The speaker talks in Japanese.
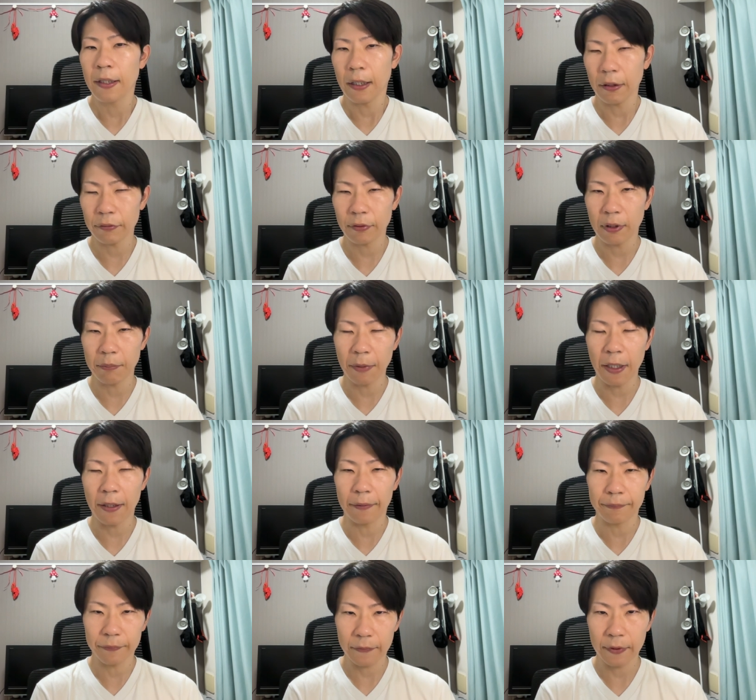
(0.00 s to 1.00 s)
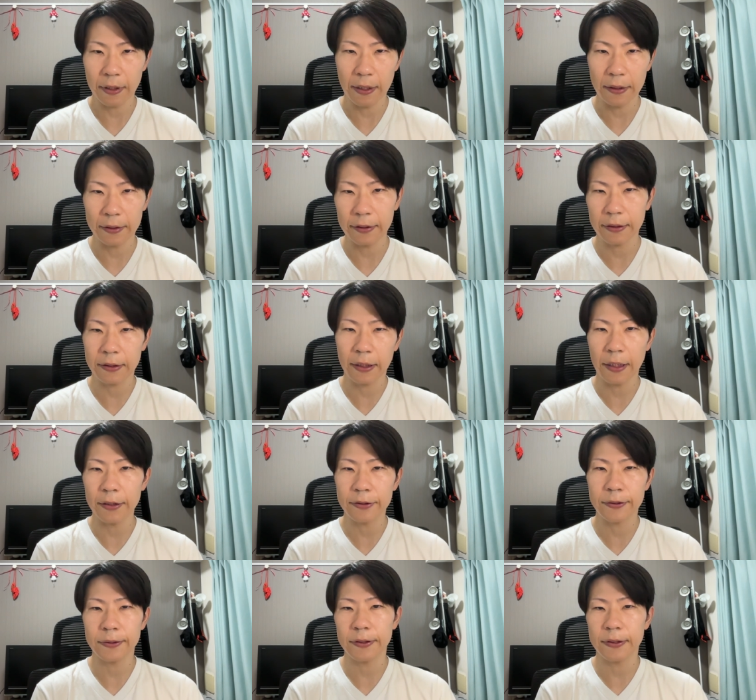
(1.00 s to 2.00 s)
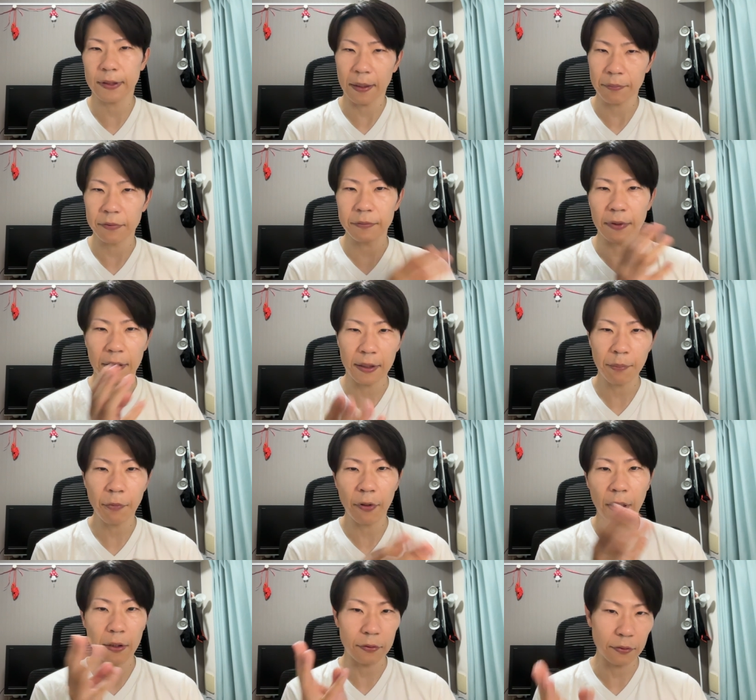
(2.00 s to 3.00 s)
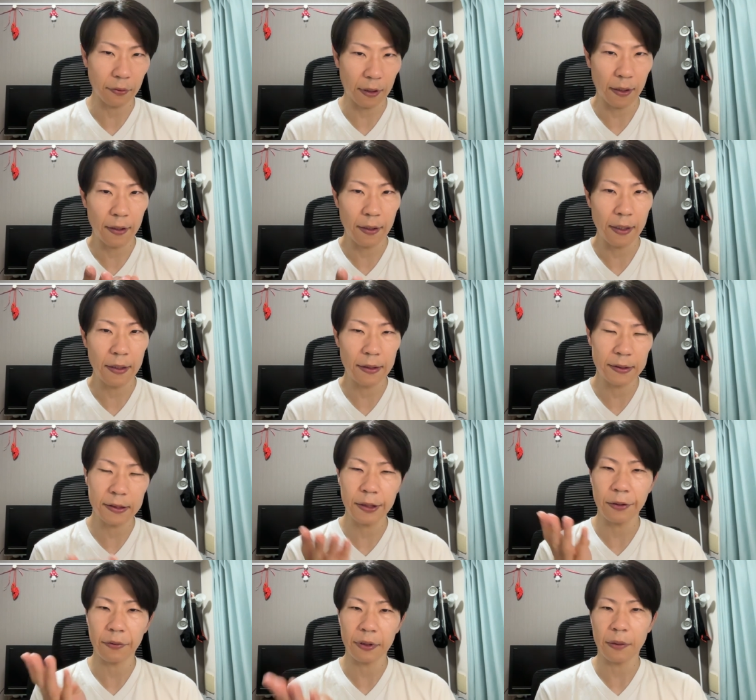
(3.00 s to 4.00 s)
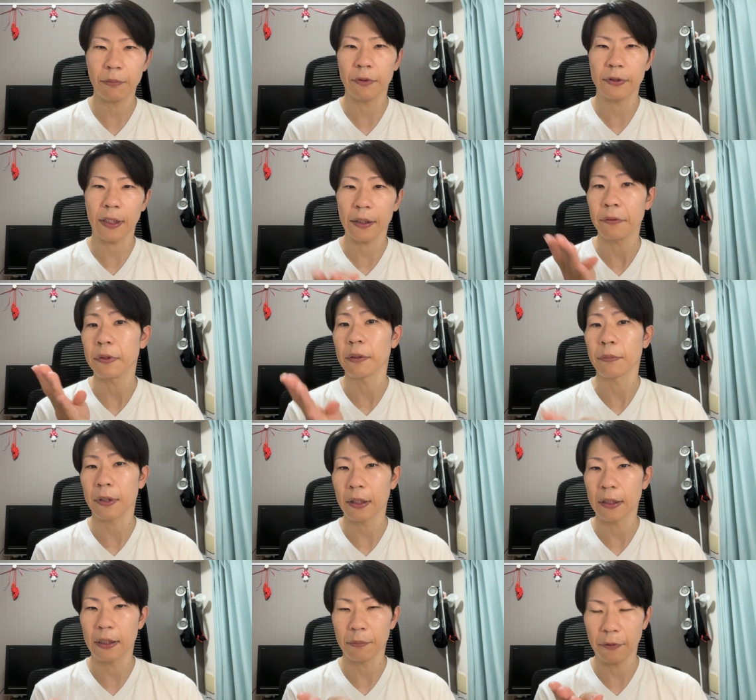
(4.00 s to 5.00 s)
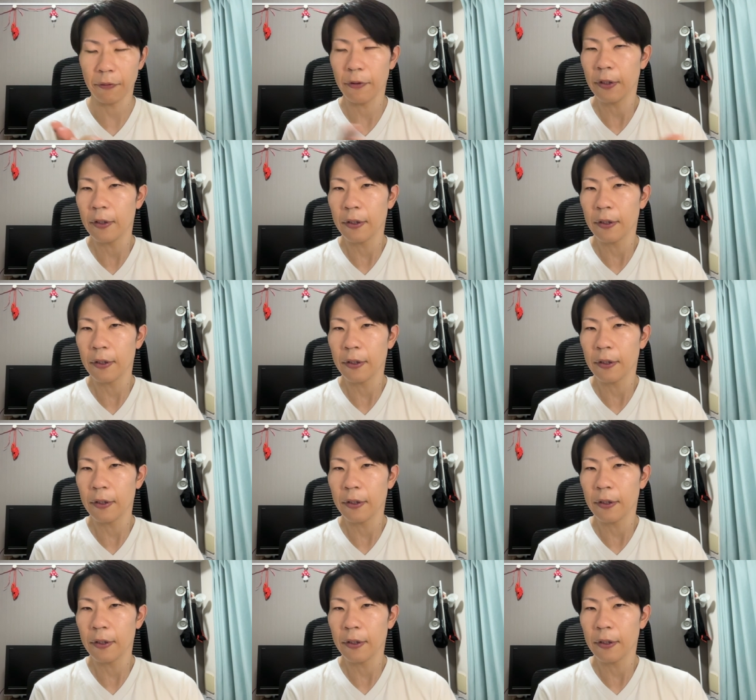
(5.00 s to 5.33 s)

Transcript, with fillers: あとはまあ、えー、提出した分だけもらうとか、えー、資料でも台本でも何でも、